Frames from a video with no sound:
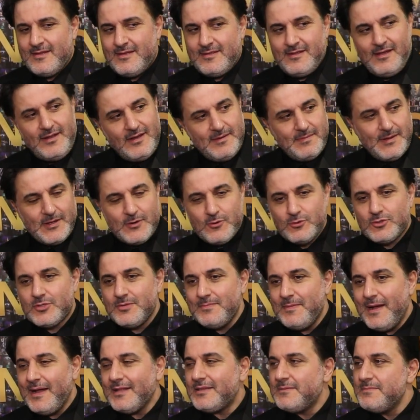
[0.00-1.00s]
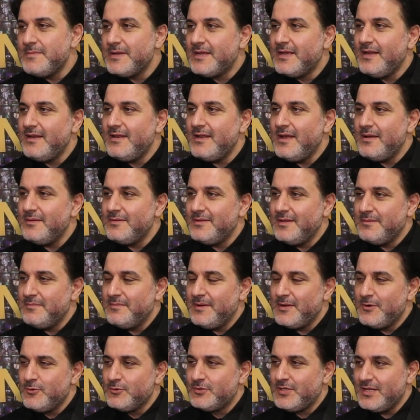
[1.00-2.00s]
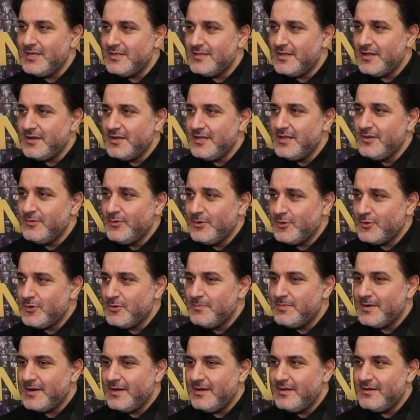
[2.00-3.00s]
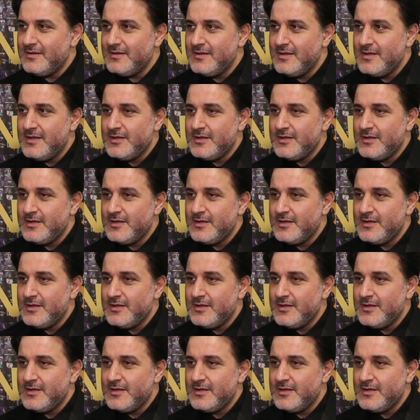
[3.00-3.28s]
يعني بيروت معتمه كلها بيروت الاداريه والكبرى